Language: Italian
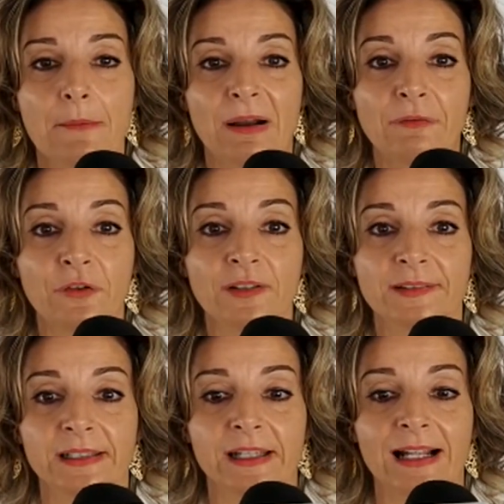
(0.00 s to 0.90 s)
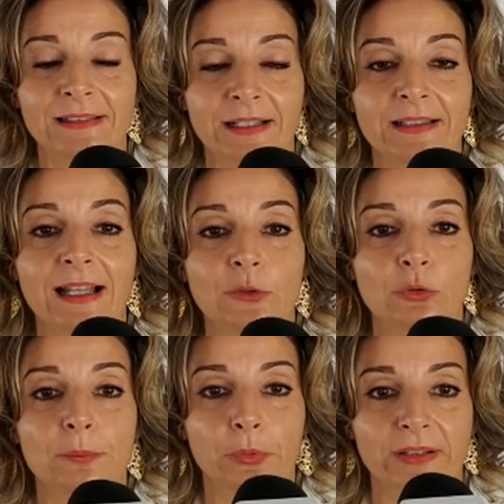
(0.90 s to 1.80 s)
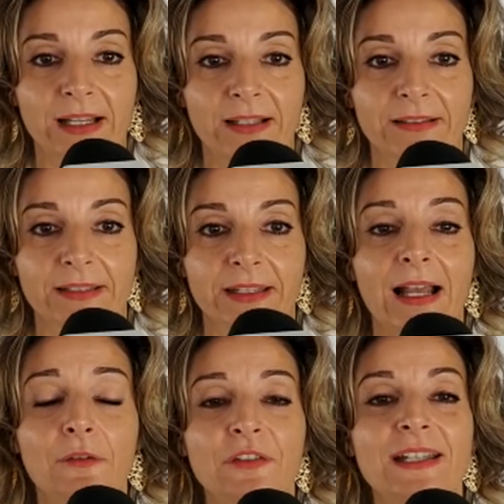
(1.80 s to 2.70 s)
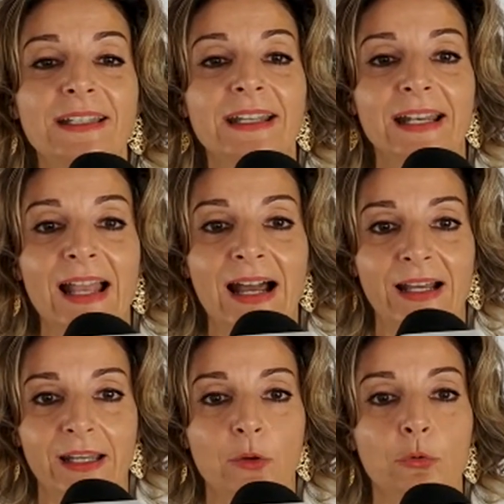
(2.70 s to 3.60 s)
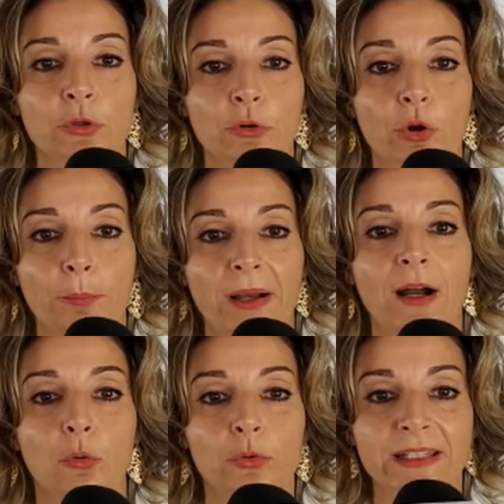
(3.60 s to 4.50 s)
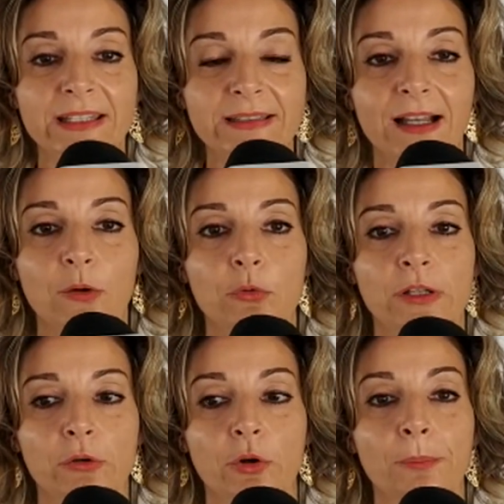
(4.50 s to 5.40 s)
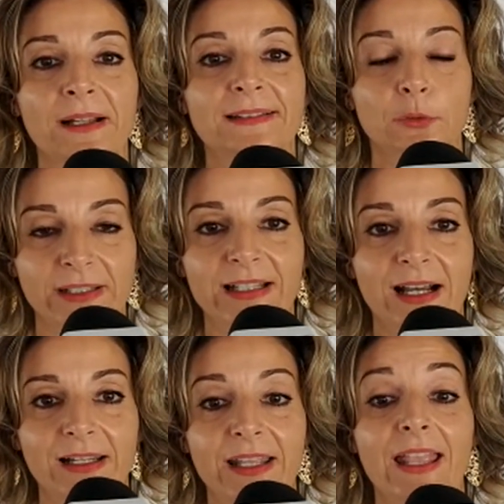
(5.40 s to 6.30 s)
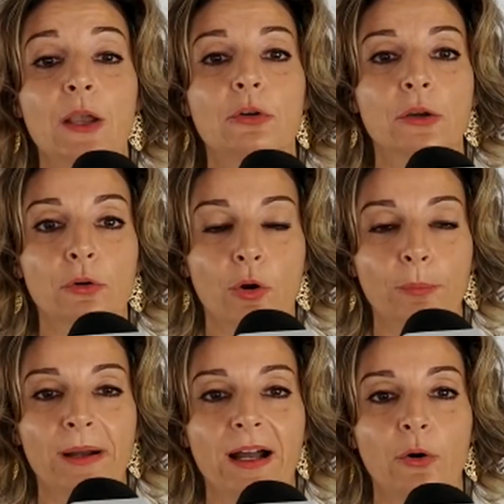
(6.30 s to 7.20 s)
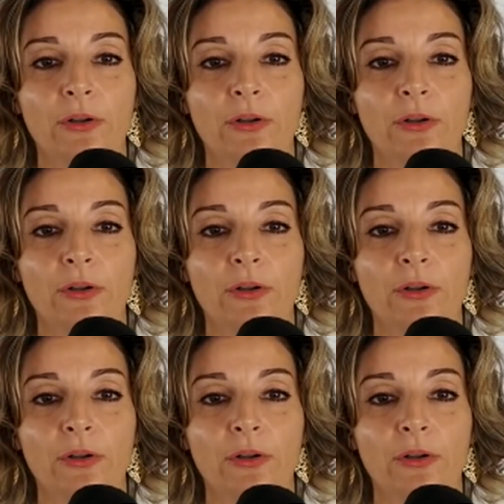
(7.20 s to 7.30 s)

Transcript: ma fosse altrettanto importante al fine di creare un'Europa unita, un'Europa solidale solidale e un'Europa